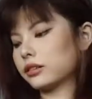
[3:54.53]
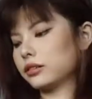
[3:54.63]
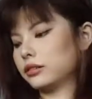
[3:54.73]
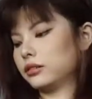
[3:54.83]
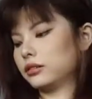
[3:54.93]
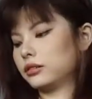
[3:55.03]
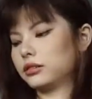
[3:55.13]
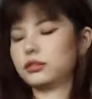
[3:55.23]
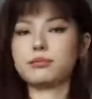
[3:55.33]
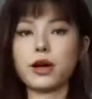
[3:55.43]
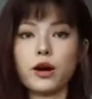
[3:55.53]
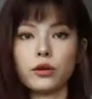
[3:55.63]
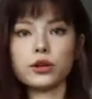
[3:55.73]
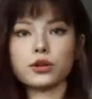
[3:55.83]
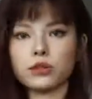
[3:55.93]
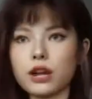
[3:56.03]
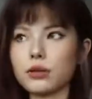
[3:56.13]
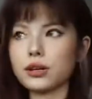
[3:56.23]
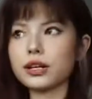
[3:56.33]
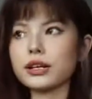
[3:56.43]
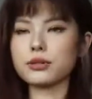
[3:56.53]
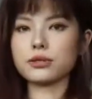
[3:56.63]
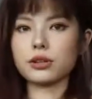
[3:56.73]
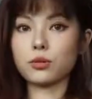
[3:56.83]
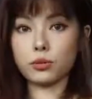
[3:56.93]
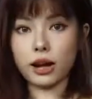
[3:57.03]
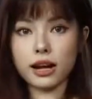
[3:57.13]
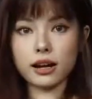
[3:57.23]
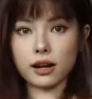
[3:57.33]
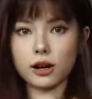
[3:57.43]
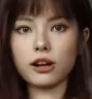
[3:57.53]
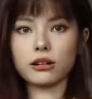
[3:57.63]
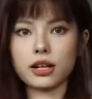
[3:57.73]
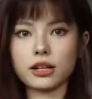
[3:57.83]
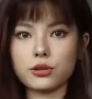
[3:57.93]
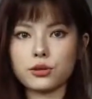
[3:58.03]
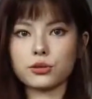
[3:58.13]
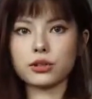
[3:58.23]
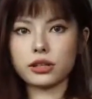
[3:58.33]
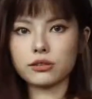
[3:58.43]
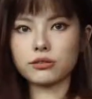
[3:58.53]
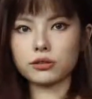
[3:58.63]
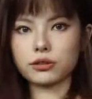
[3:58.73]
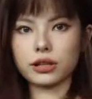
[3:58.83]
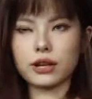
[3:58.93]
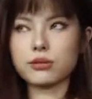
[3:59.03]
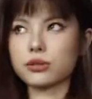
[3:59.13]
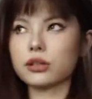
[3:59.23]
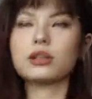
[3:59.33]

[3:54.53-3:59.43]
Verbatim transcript: 嗯，没有那种让我一眼觉得哇，好好看啊，就是我的衣服这种感觉。